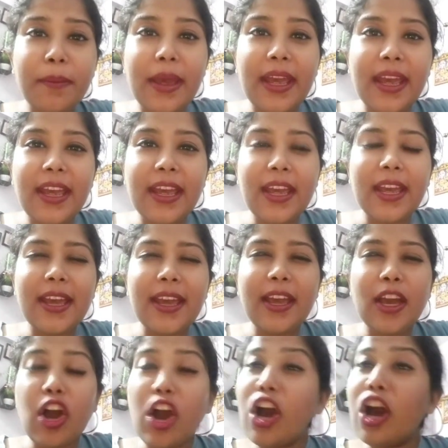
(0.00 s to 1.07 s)

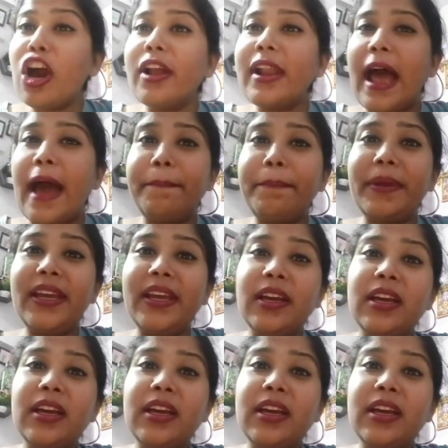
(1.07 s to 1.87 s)
में और हैप्पी